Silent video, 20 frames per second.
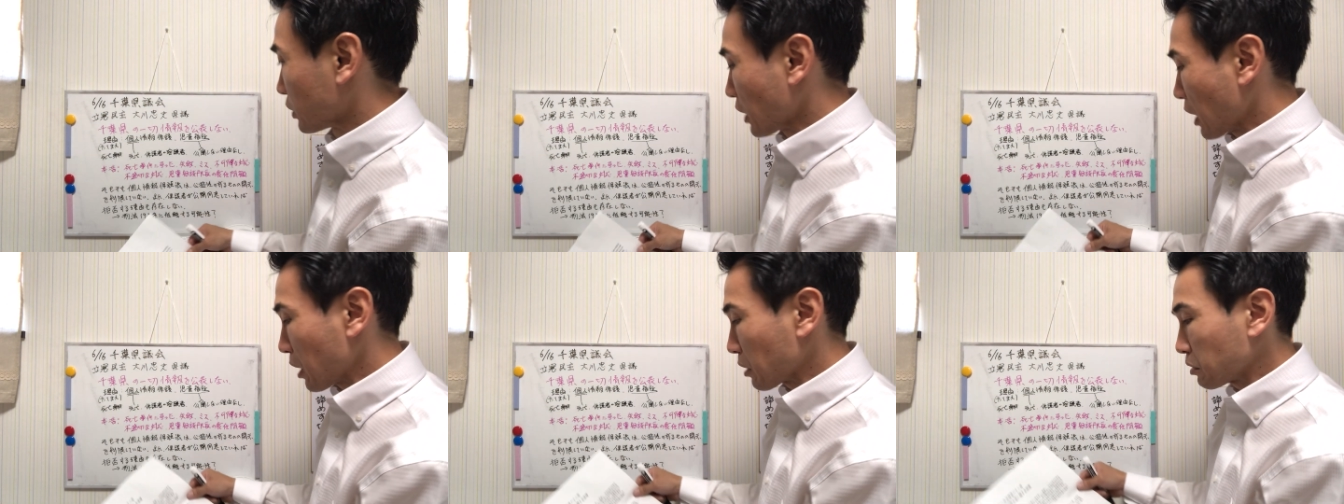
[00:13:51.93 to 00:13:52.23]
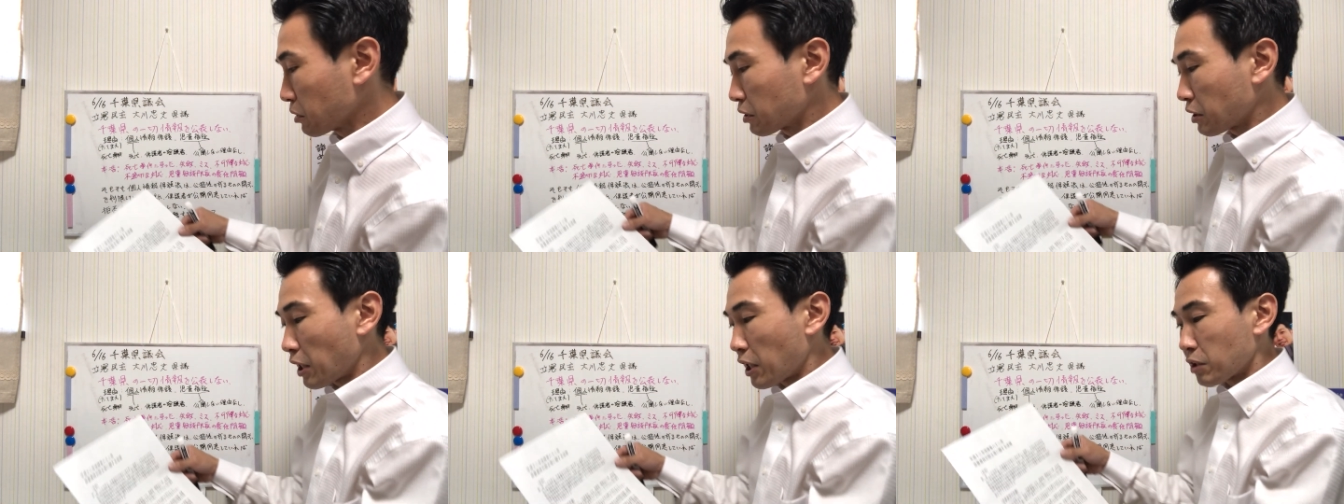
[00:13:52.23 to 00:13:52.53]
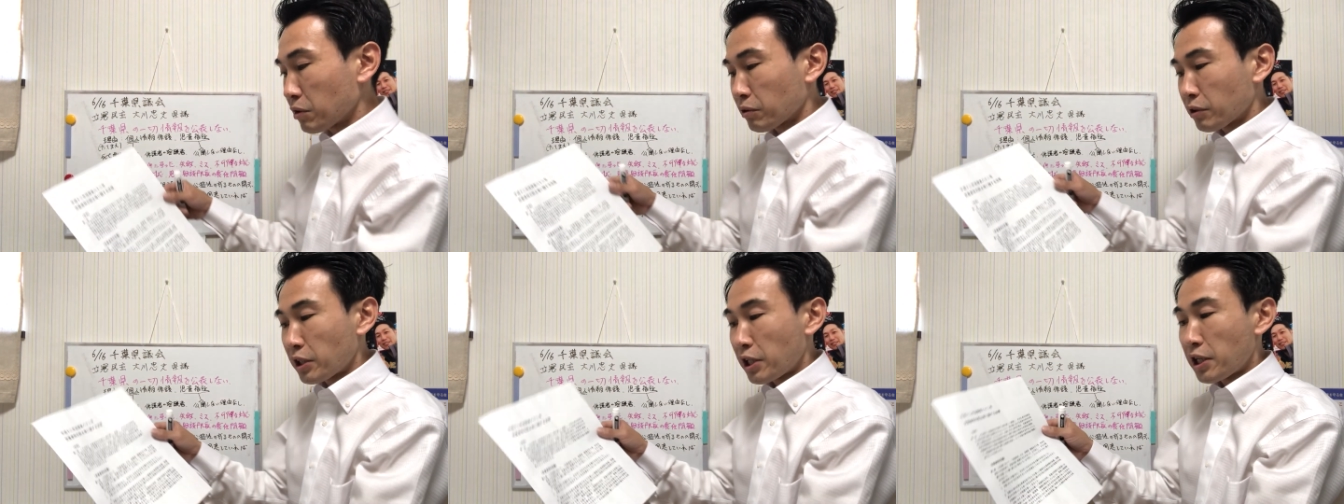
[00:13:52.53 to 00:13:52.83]
虐
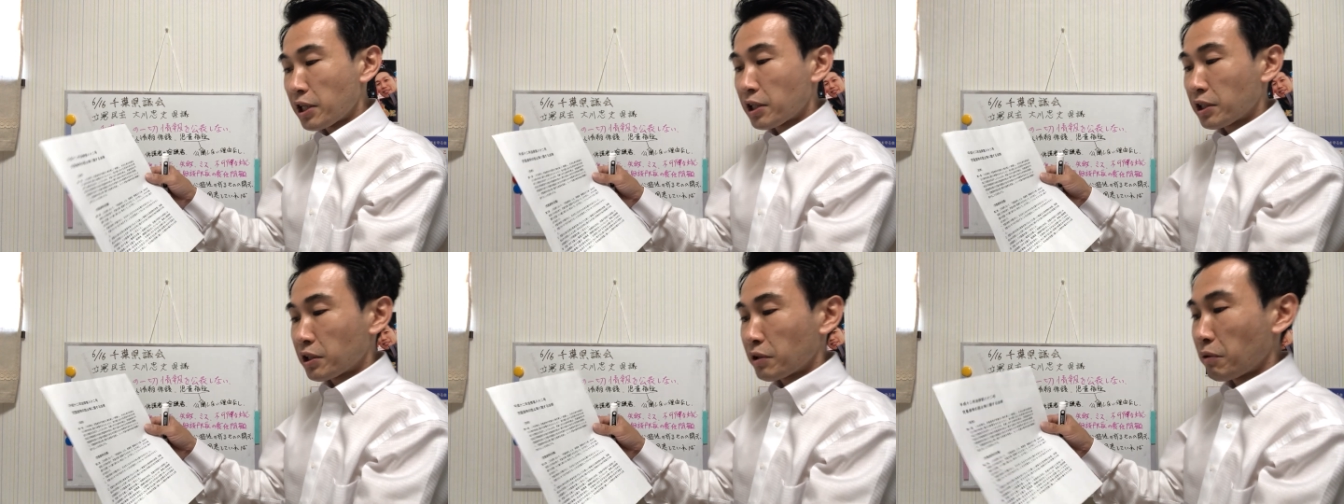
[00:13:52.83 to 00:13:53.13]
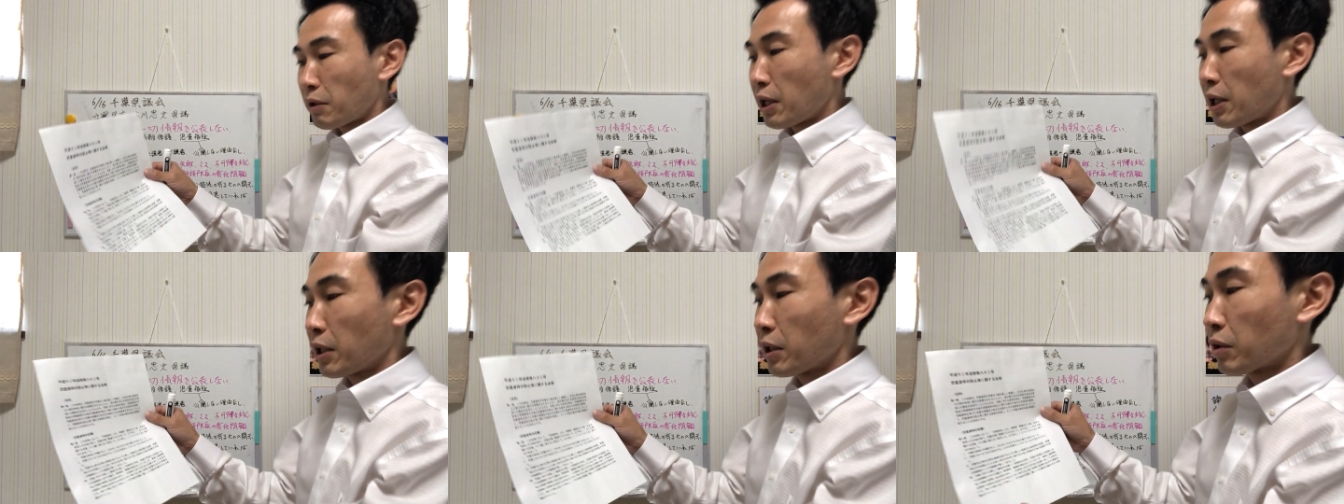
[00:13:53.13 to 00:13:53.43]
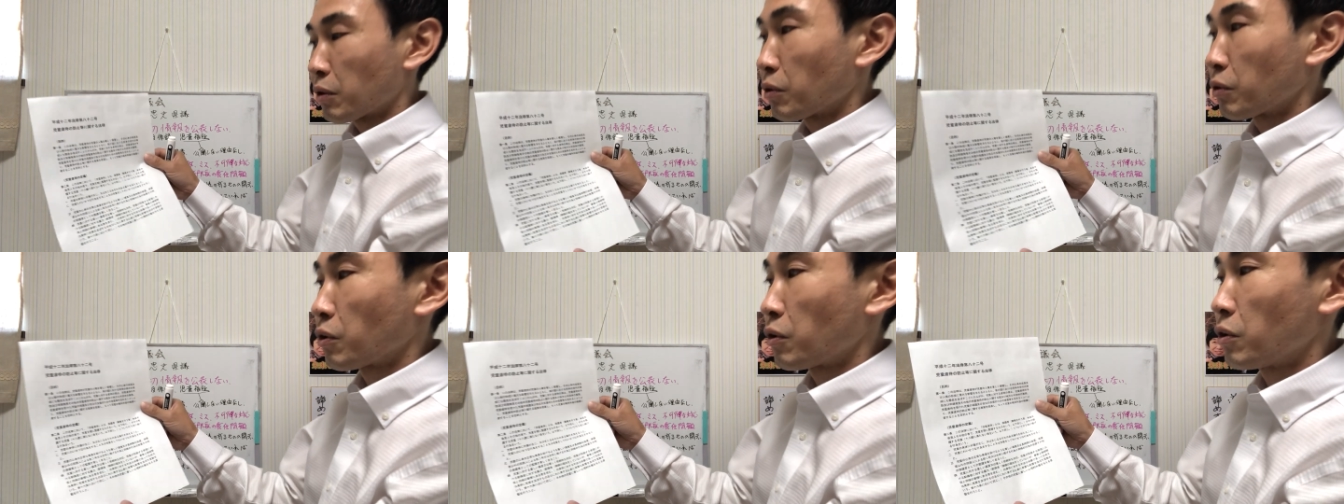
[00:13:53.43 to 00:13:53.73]
待の定義は
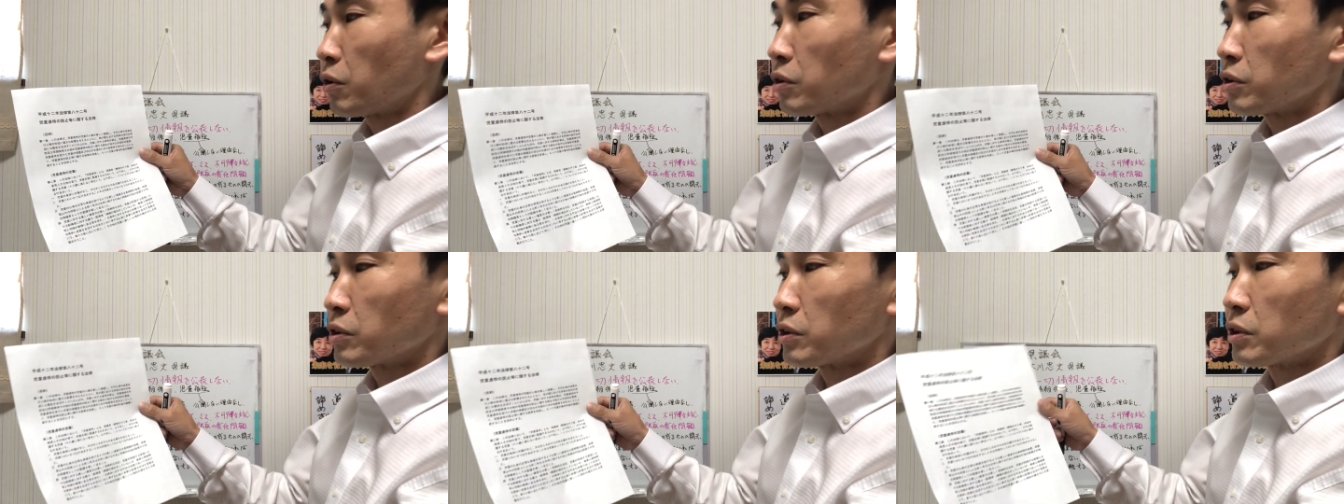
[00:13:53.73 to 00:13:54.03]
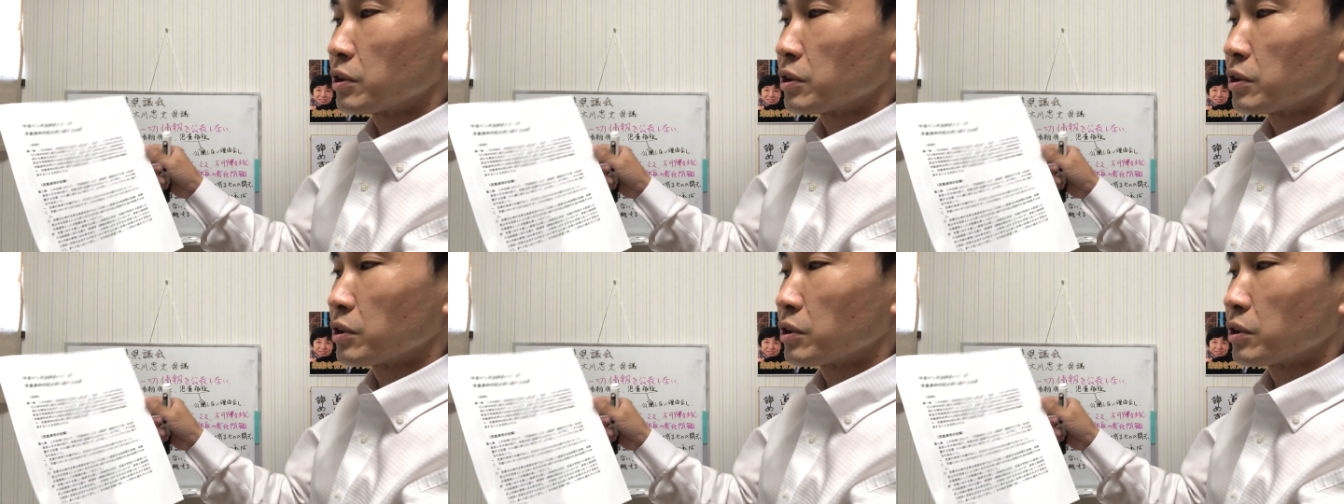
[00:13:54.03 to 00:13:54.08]
この